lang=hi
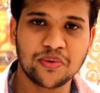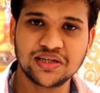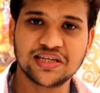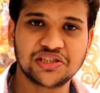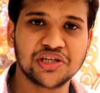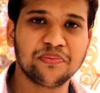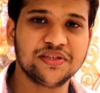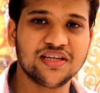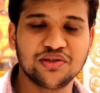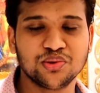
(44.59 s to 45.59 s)
कमेंट सेक्शन
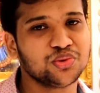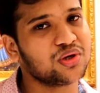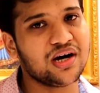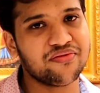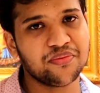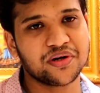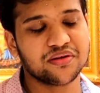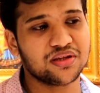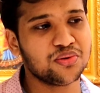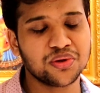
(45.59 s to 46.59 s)
पे जाता हूँ तो काफ़ी
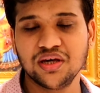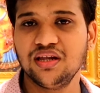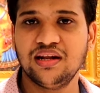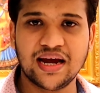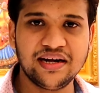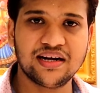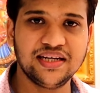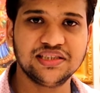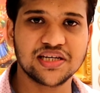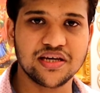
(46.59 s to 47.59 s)
पढ़ता हूँ कि लाइट
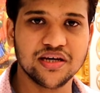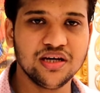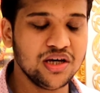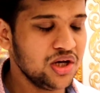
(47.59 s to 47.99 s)
रेंज चाहिए